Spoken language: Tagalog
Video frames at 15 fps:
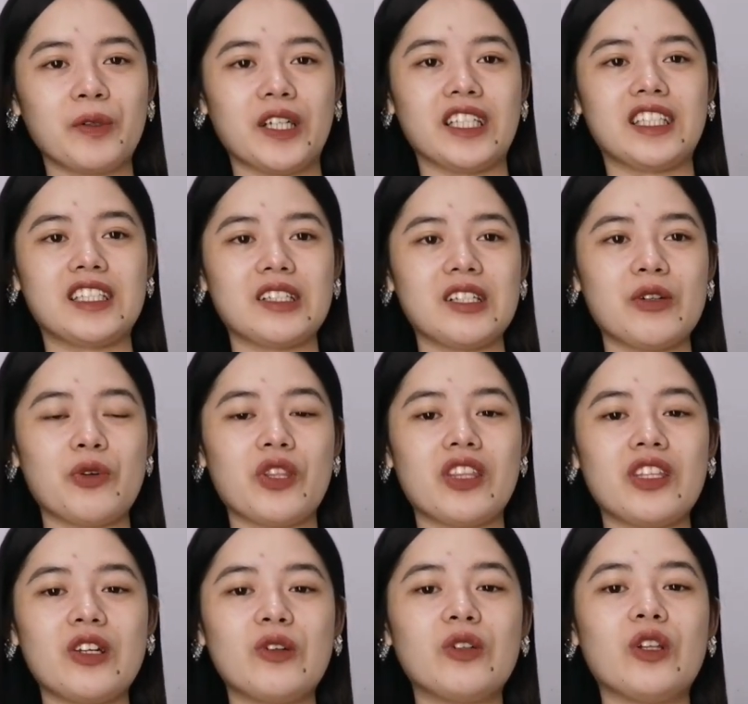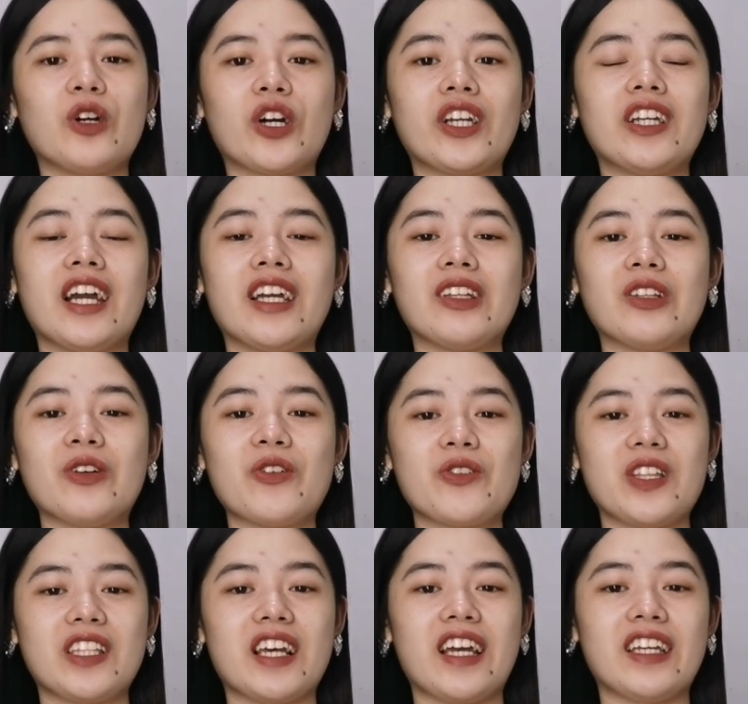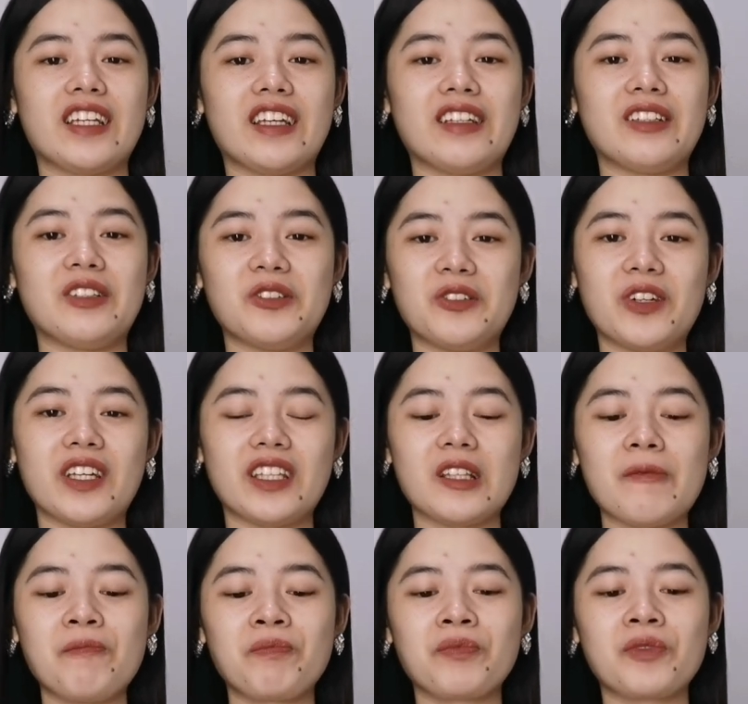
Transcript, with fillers: But with you, Lord, I know that I can do it.